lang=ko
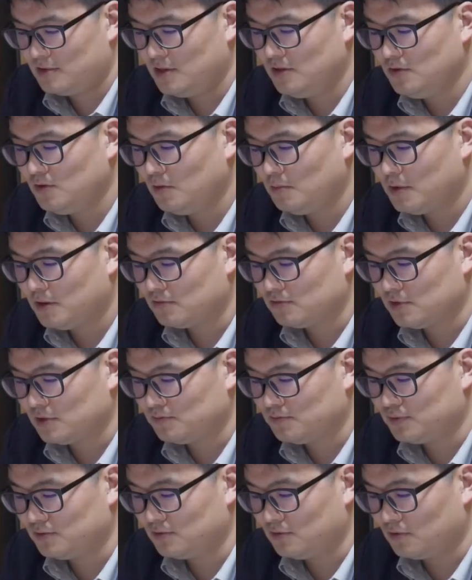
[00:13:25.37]
인정받고
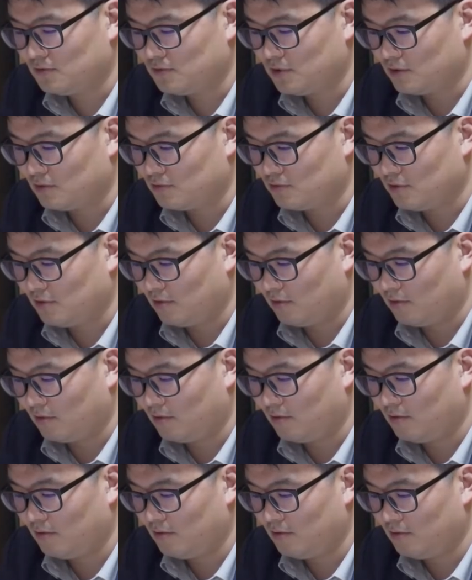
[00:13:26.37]
싶은 것도 있고요.
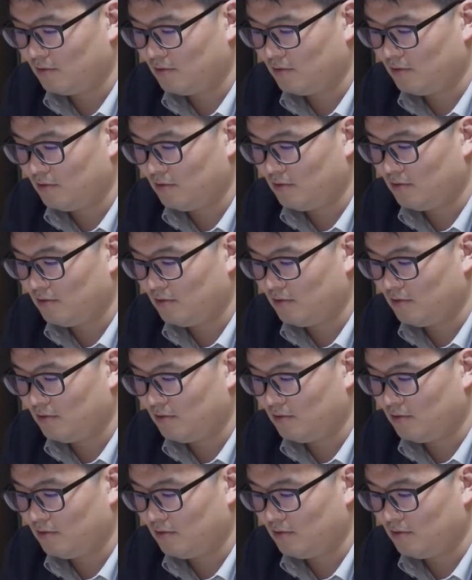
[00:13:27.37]
그렇죠.